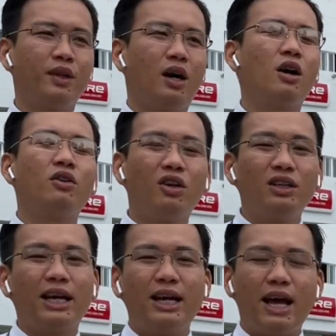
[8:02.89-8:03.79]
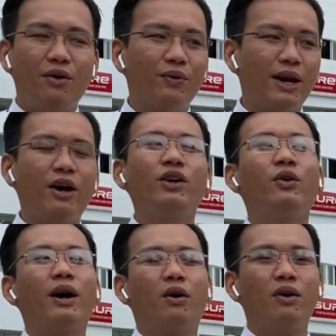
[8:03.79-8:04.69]
Ở cô chú anh chị nào đang có
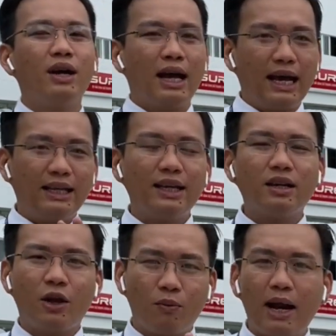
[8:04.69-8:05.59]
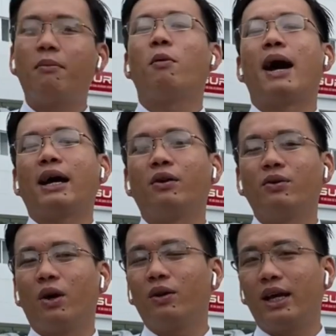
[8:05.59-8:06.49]
nhu cầu, hai chiếc đều mà là màu bạc thôi
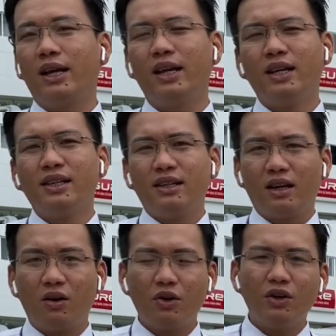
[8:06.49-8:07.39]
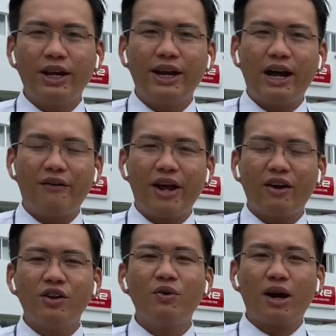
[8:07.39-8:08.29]
cô chú anh chị. Cô chú anh chị nào
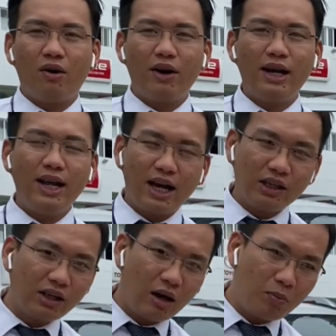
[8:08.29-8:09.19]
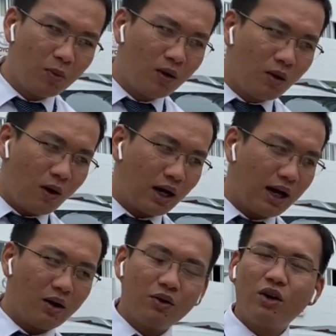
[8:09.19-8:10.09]
đang có nhu cầu hãy liên hệ cho học, hoặc
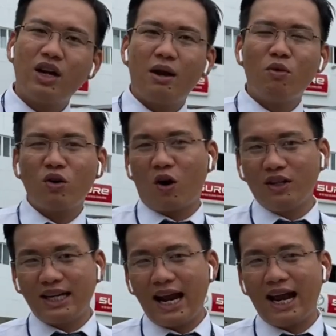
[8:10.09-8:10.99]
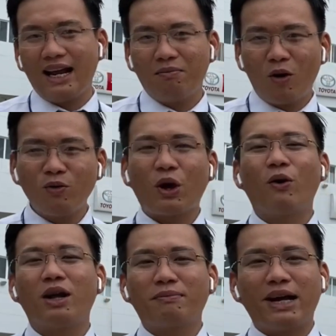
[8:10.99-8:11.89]
là cô chú anh chị muốn đổi xe bốn
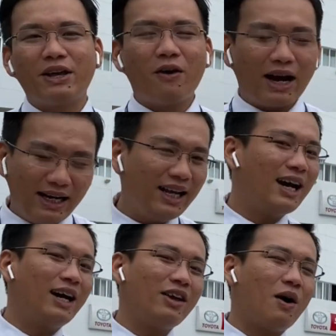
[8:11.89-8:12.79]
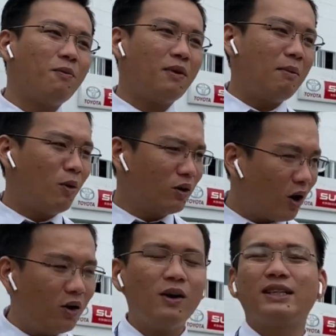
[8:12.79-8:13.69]
chỗ lên bảy chỗ hãy liên hệ cho học, và muốn
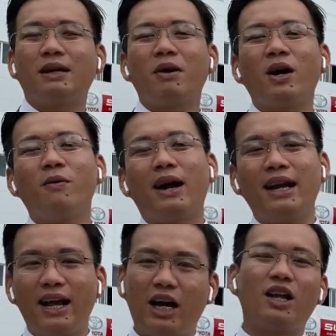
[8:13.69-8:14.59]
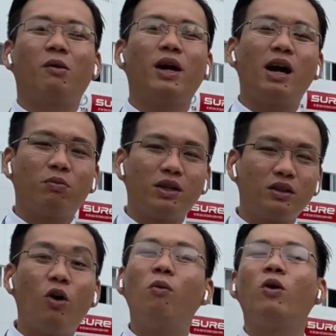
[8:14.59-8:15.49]
đổi lên xe mới cũng hãy liên hệ cho học để học được
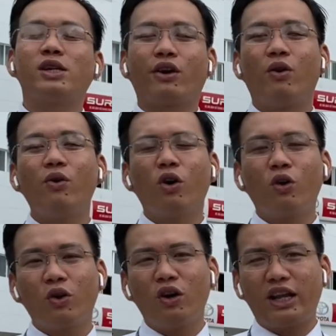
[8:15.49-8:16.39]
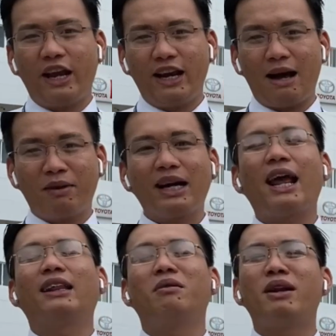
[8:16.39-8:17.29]
thu mua xe cũ của cô chú anh chị, làm khách
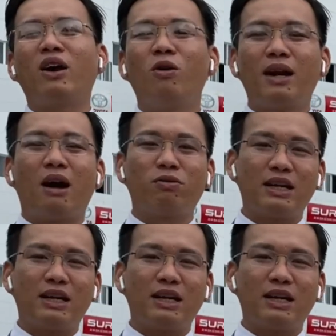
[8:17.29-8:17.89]
hàng tiềm năng của bên học.